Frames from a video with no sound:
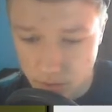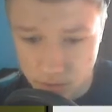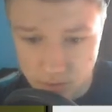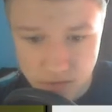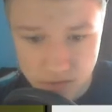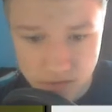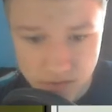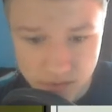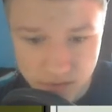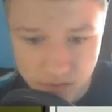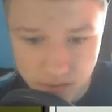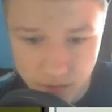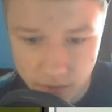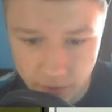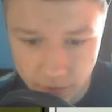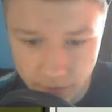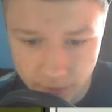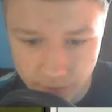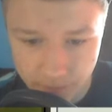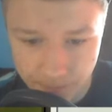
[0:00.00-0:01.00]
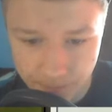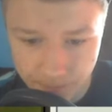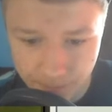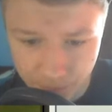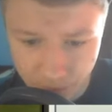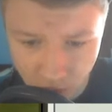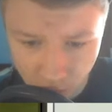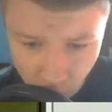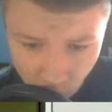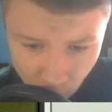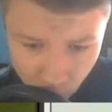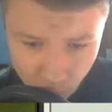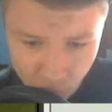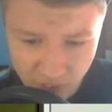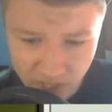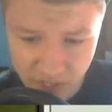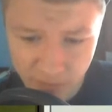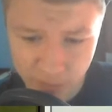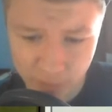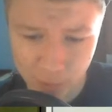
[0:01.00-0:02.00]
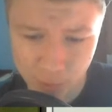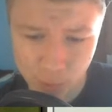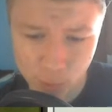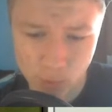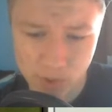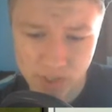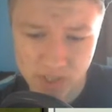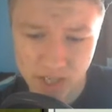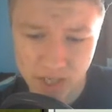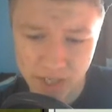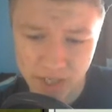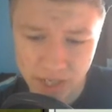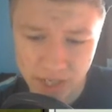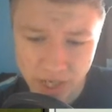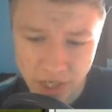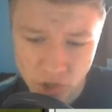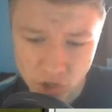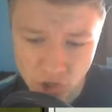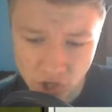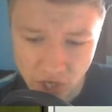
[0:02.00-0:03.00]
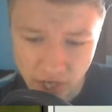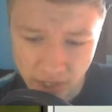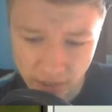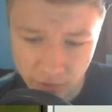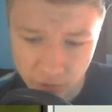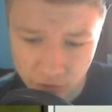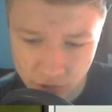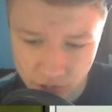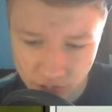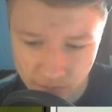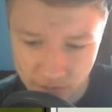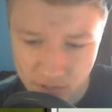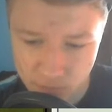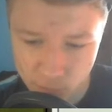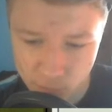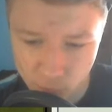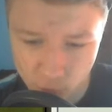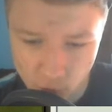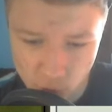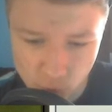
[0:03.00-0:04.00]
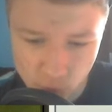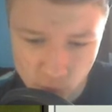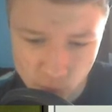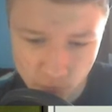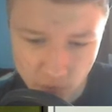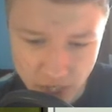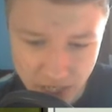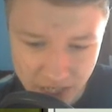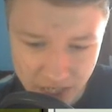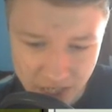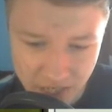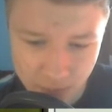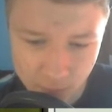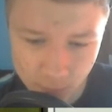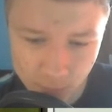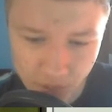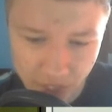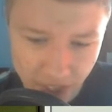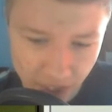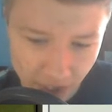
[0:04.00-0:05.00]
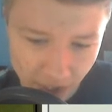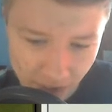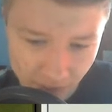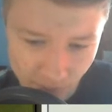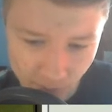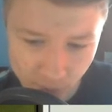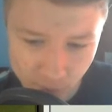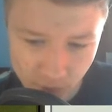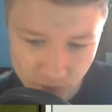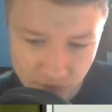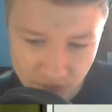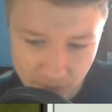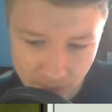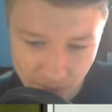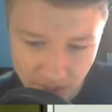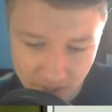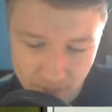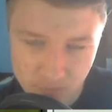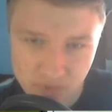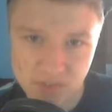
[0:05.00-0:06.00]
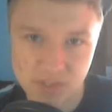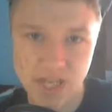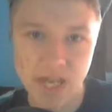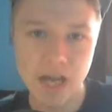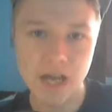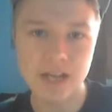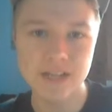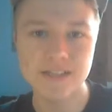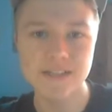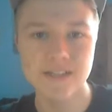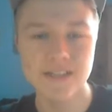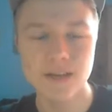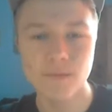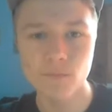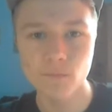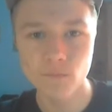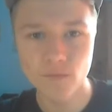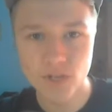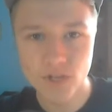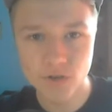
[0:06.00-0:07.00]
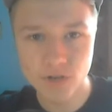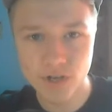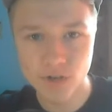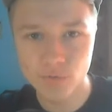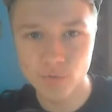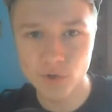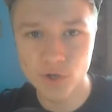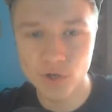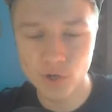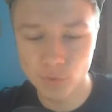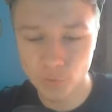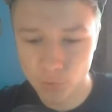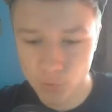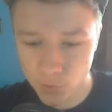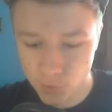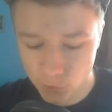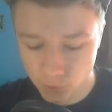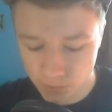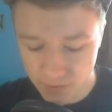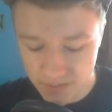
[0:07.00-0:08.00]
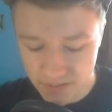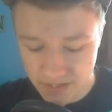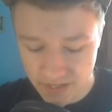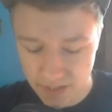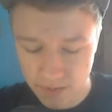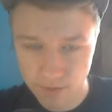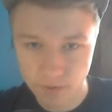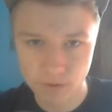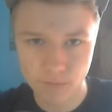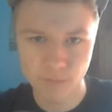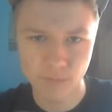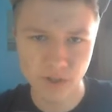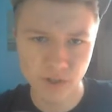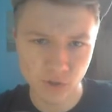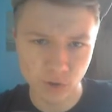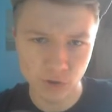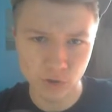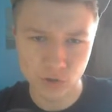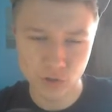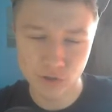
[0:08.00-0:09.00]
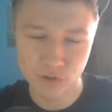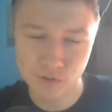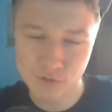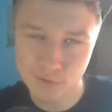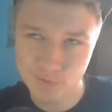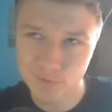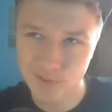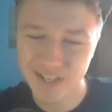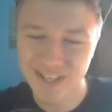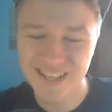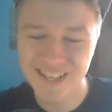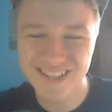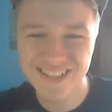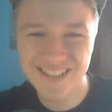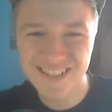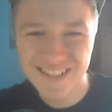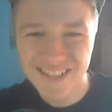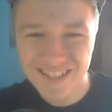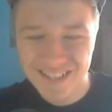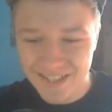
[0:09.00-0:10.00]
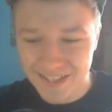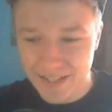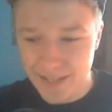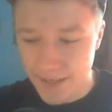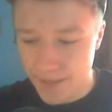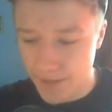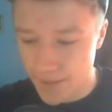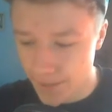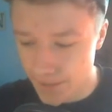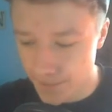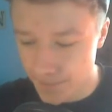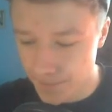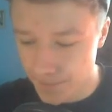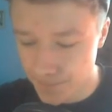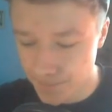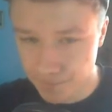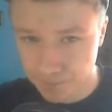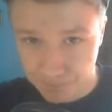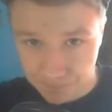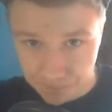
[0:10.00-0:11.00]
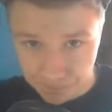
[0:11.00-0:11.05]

So. Luftsäger verursachen keinen Schaden, können aber den Vorstoß feindlicher Lufteinheiten wirksam bremsen. Ja, also ich habe ein Video davon auf YouTube gesehen, ähm, bei Don John zufällig. Ähm,